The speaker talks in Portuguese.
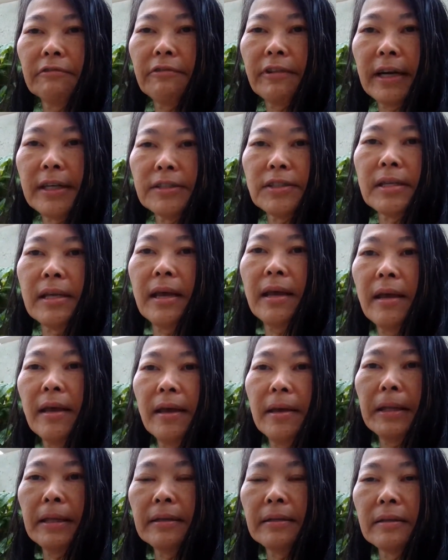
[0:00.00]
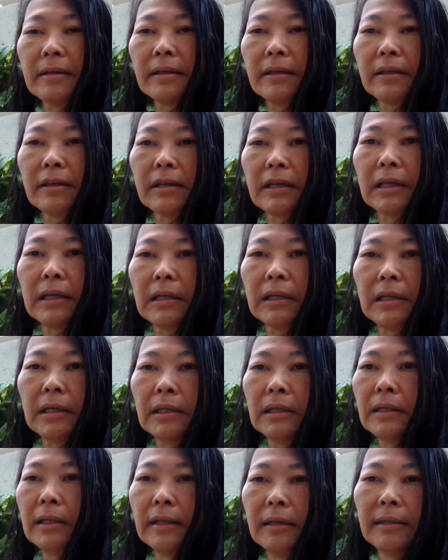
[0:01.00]
vai é,
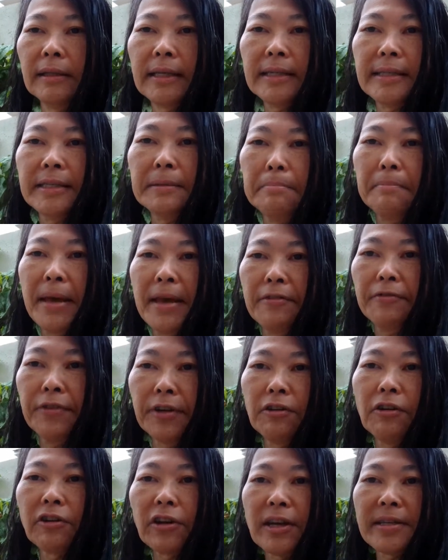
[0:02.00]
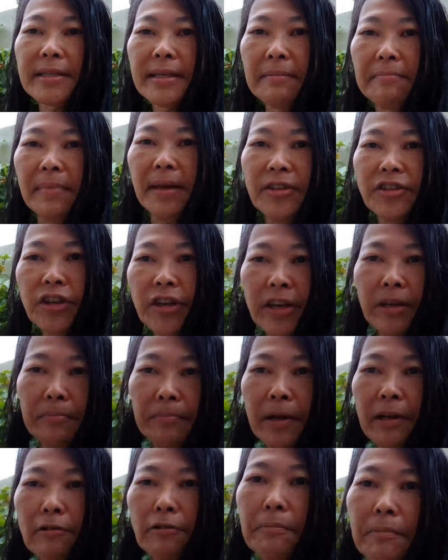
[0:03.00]
andando assim bem vigorosamente aqui
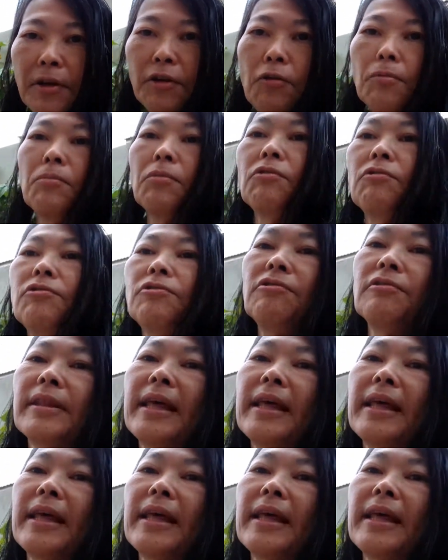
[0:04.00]
pelo meu muro,